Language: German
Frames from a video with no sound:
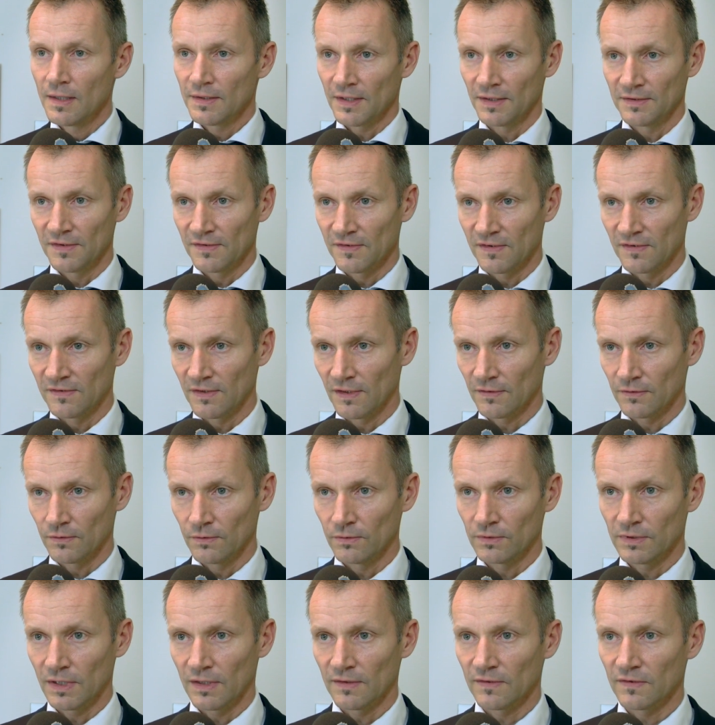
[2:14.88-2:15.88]
dann ist es ja
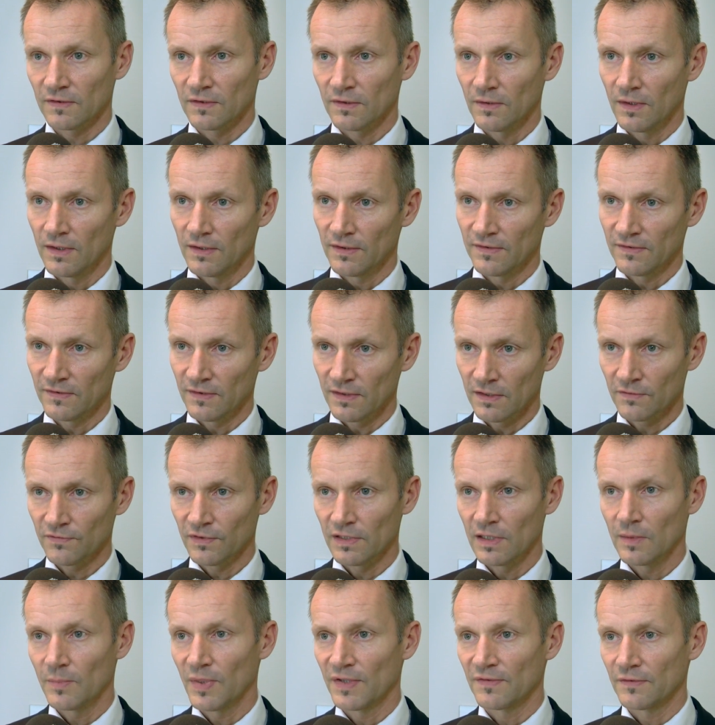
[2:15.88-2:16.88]
so, dass sehr viele